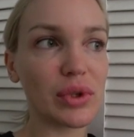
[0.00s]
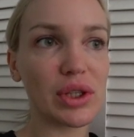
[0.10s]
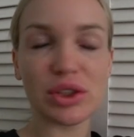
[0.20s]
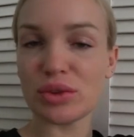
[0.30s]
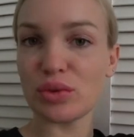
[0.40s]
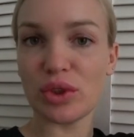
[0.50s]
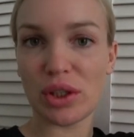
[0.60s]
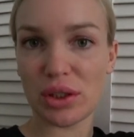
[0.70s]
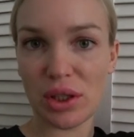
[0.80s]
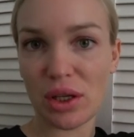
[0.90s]
я живу не
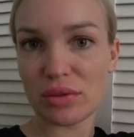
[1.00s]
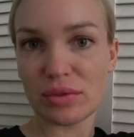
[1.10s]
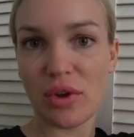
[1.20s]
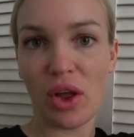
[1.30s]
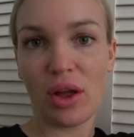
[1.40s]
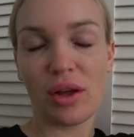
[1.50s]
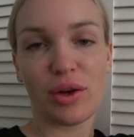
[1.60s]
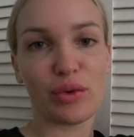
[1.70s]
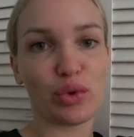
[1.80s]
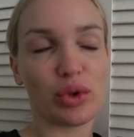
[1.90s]
одна,
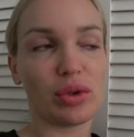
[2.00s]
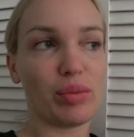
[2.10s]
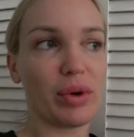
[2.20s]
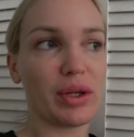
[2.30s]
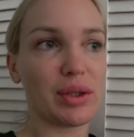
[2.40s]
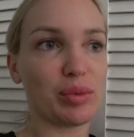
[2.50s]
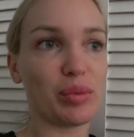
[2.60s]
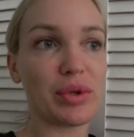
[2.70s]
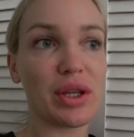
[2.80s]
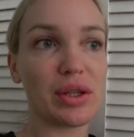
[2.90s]
вот, поэтому
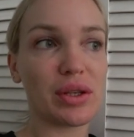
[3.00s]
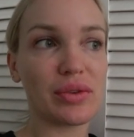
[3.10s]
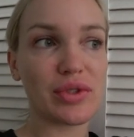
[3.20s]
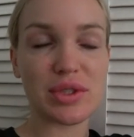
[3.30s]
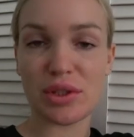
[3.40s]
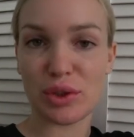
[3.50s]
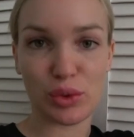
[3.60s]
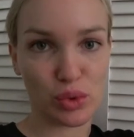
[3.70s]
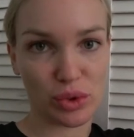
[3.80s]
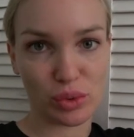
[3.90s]
мнение всех
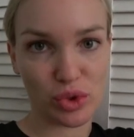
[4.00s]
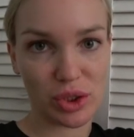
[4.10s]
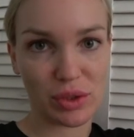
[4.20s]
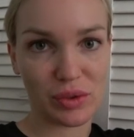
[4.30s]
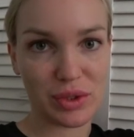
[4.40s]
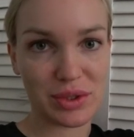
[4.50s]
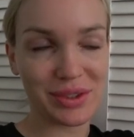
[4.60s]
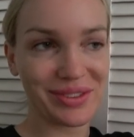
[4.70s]
нужно учитывать.